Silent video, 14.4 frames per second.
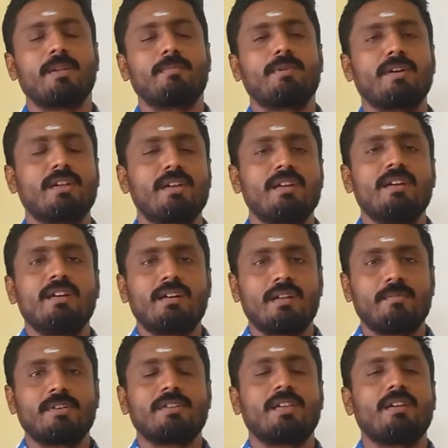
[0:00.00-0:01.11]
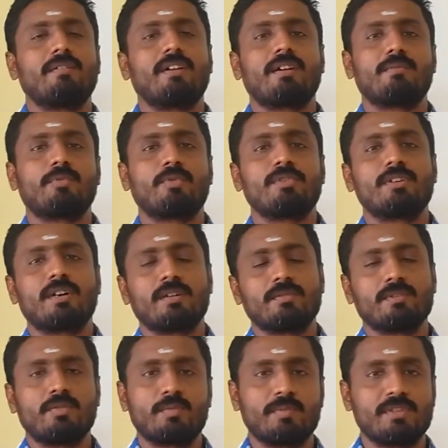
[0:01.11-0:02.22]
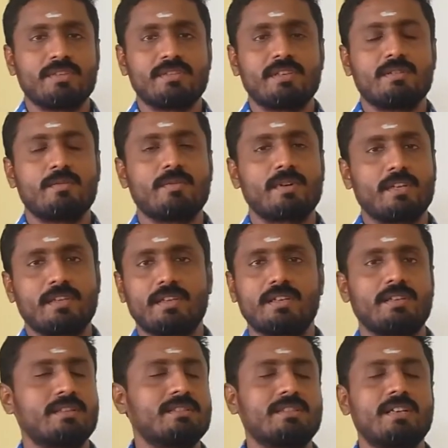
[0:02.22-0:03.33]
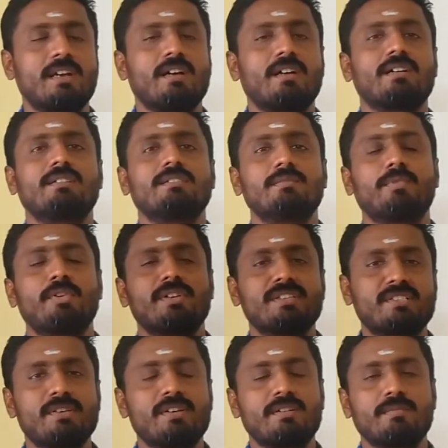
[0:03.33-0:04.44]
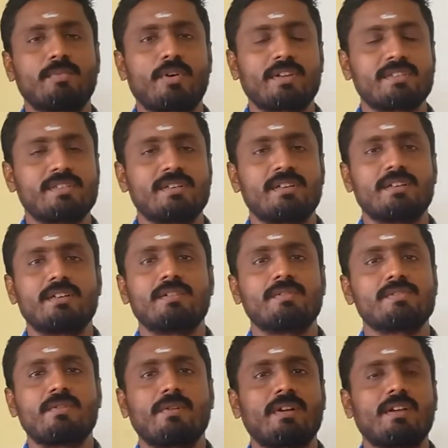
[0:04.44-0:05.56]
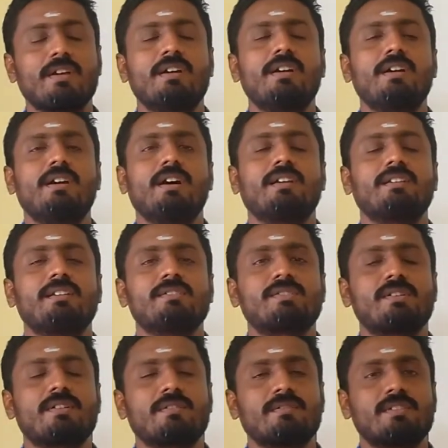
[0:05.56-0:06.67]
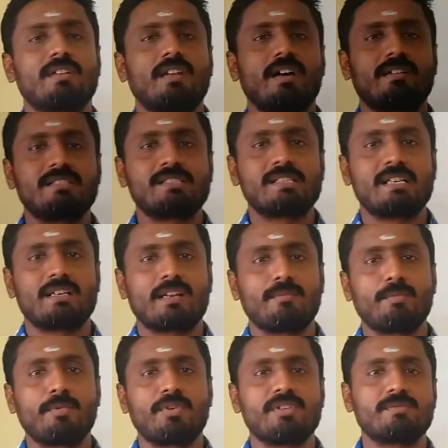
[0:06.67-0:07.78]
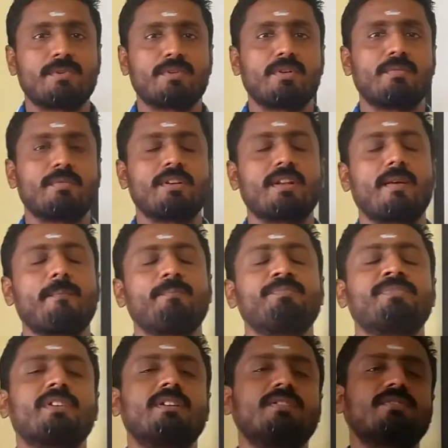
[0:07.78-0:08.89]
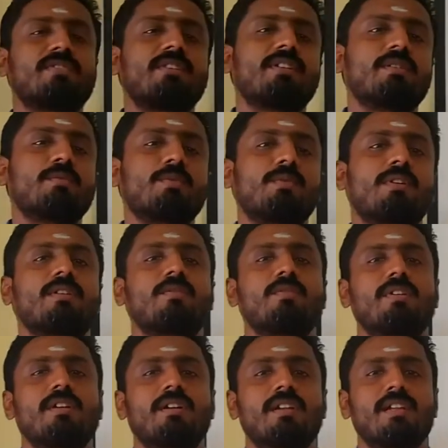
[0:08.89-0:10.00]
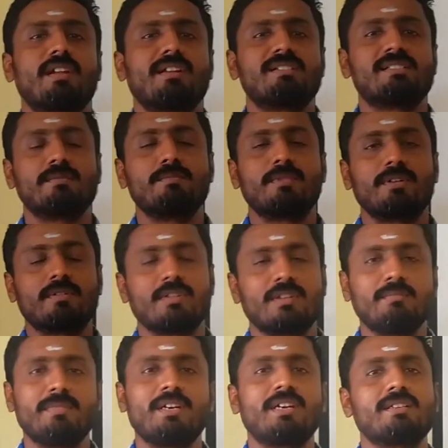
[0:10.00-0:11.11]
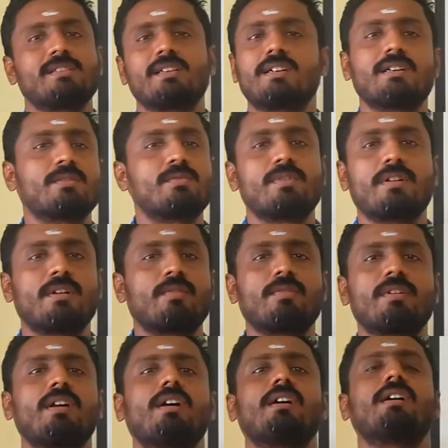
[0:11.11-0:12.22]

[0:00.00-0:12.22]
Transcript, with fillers: பண்ணி நமக்கு தேவையான பொருட்களை வந்து உற்பத்தி செய்து கொள்வது சரியா இப்போ இன்சுலின் ப்ரொடக்ஷன் இருக்குதுன்னு வச்சுக்கோங்களேன் அந்த இன்சுலினை வந்து லார்ஜ் ஸ்கேலில் நம்ம ப்ரொடியூஸ் பண்ணோம் அப்படின்னா இன்சுலினை உருவாக்கக்கூடிய டிஎன்ஏ செக்மெண்ட் வந்து பீட்டா செல்களுக்குள்ளே இருக்கும் இல்லையா